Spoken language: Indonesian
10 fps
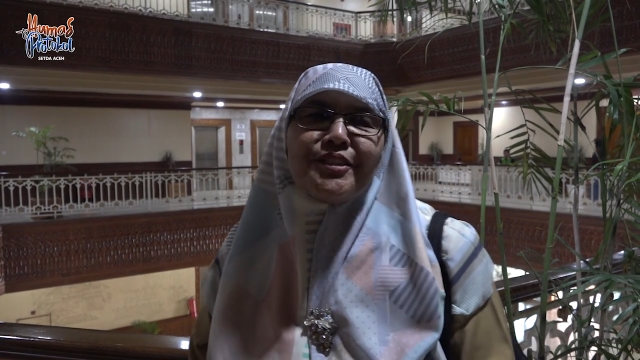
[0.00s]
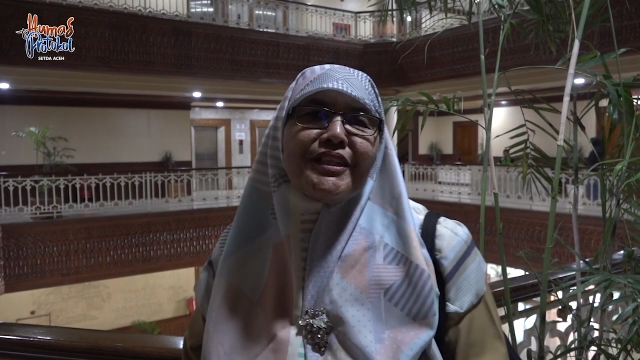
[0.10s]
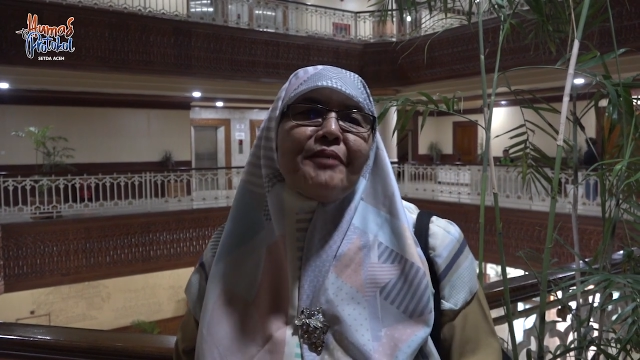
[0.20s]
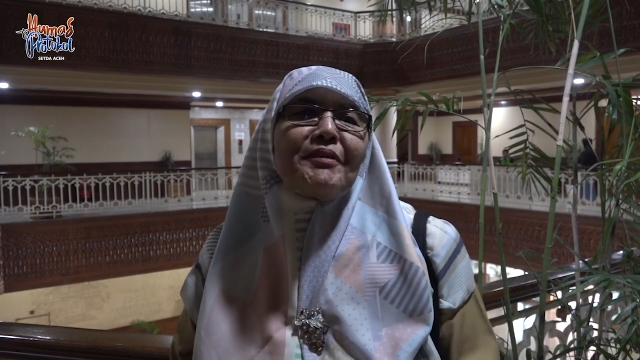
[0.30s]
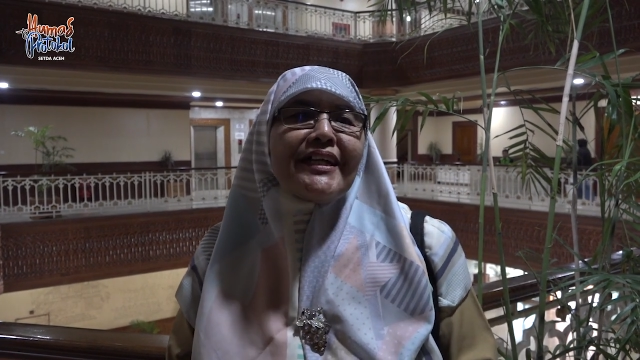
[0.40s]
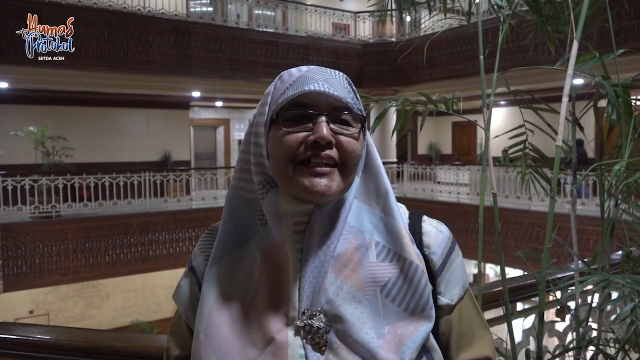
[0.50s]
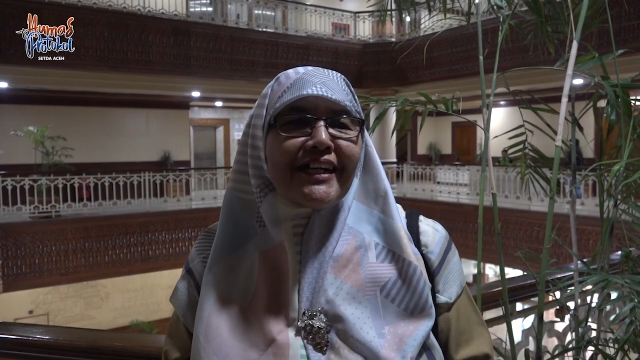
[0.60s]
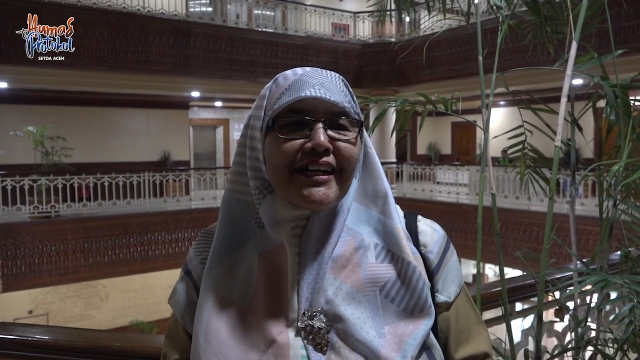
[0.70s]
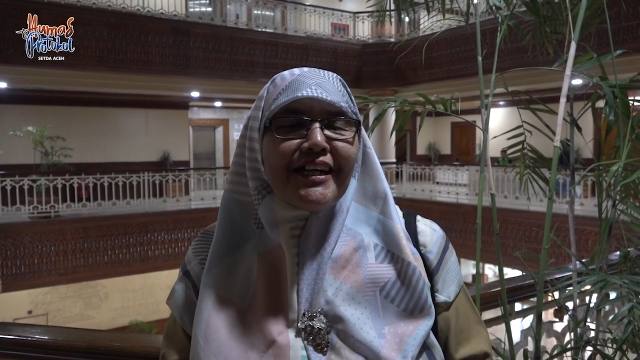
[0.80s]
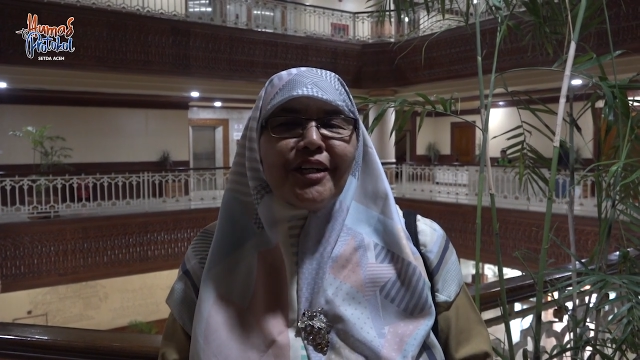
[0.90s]
dalam
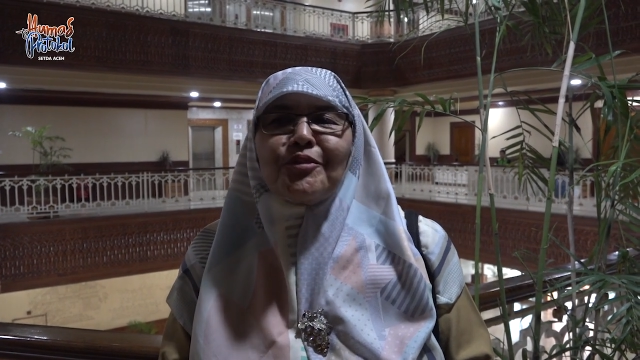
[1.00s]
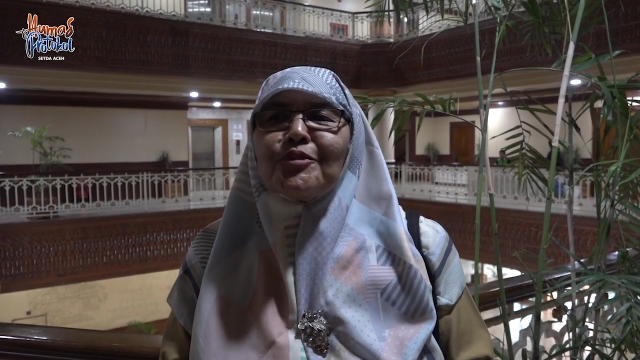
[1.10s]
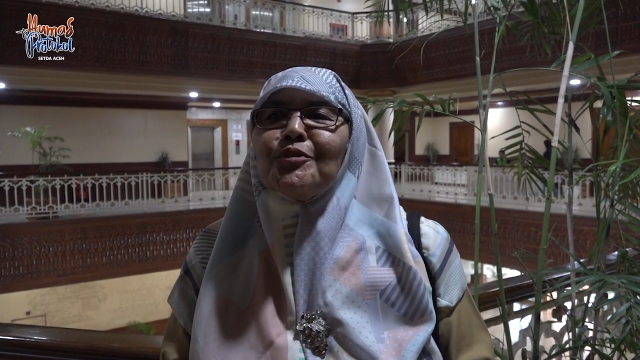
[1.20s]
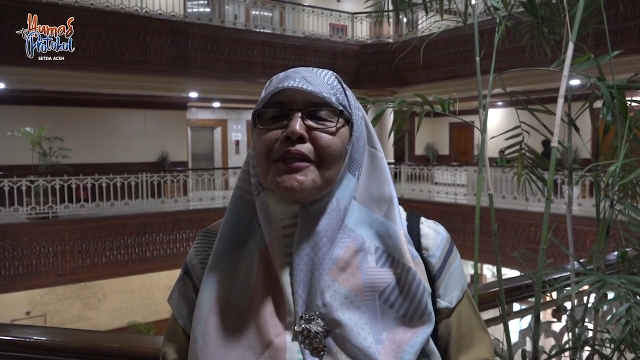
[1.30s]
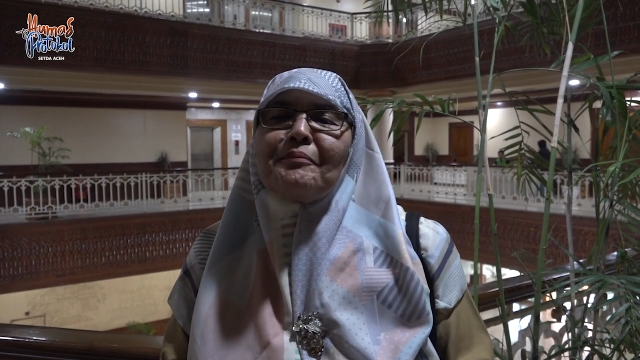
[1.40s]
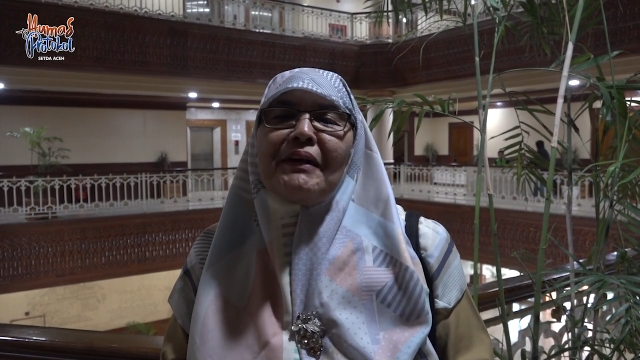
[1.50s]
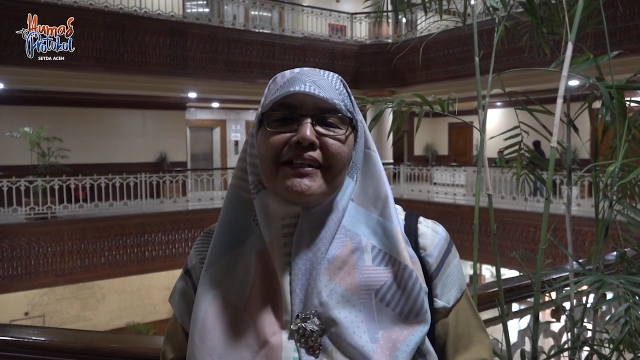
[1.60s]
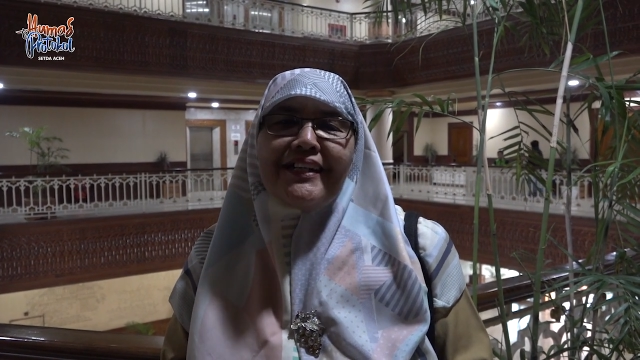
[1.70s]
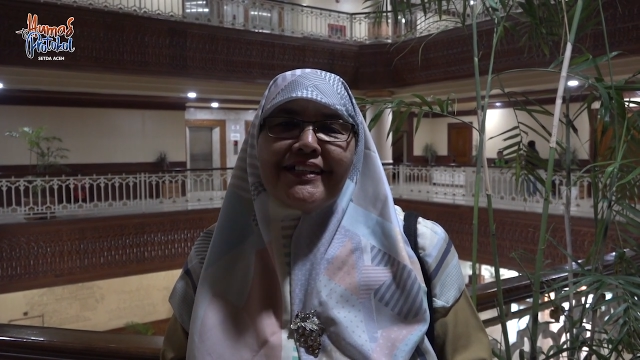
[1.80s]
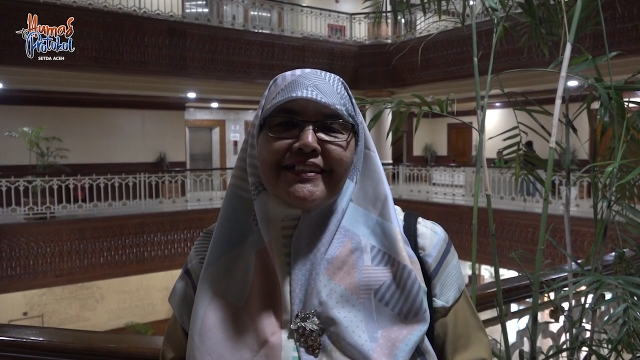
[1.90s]
rangka untuk naik
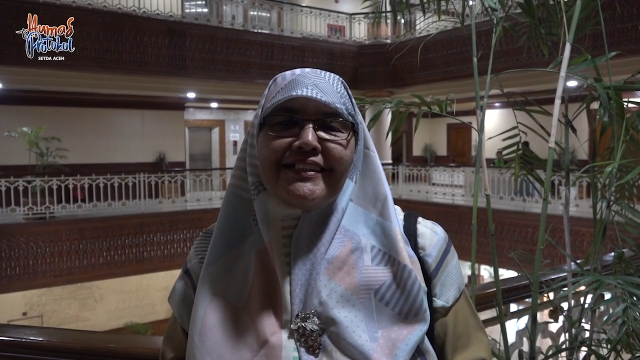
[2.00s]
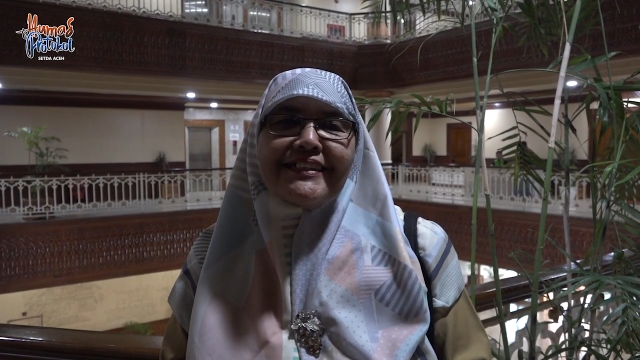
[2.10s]
pangkat